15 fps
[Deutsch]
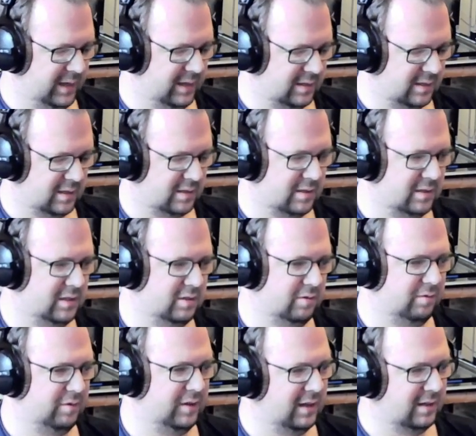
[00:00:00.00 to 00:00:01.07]
ist das nicht
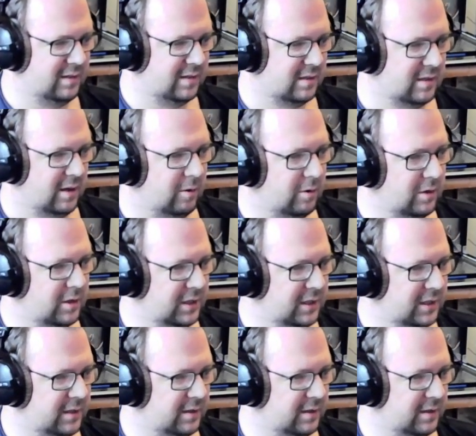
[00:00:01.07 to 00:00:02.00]
und viel ist es auch nicht.